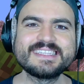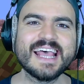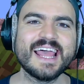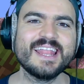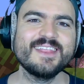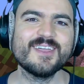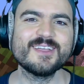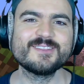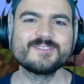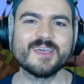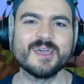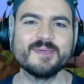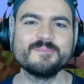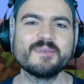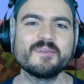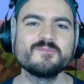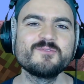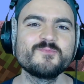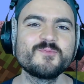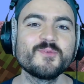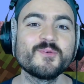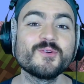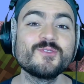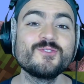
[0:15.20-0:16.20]
Salut à toi et
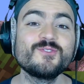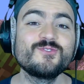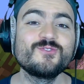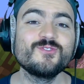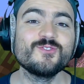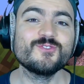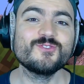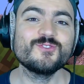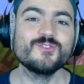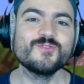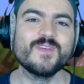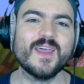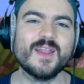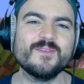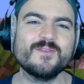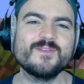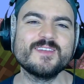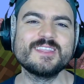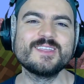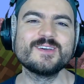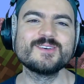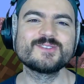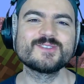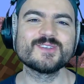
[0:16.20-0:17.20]
bienvenue pour une toute nouvelle
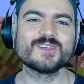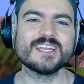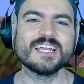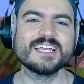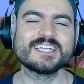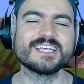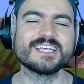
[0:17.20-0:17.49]
vidéo sur la